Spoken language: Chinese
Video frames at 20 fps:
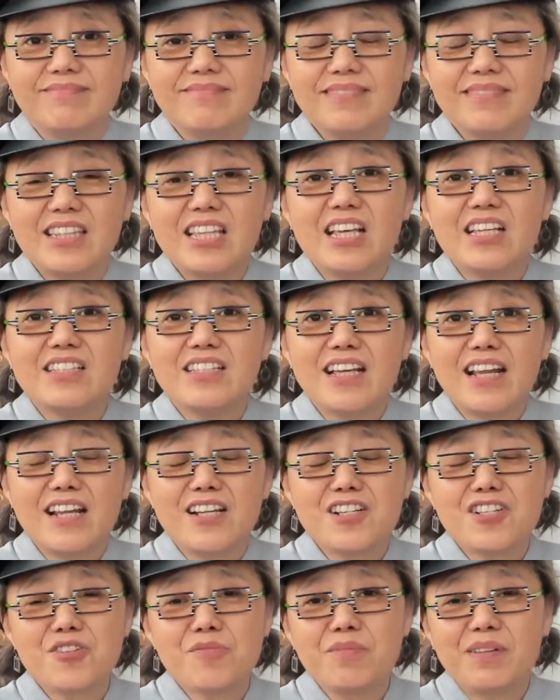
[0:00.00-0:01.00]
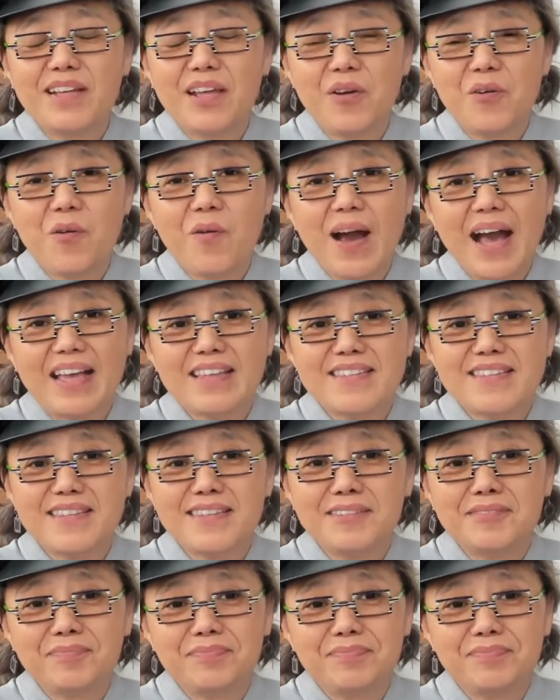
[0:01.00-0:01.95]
你听起来是不是挺滑稽的？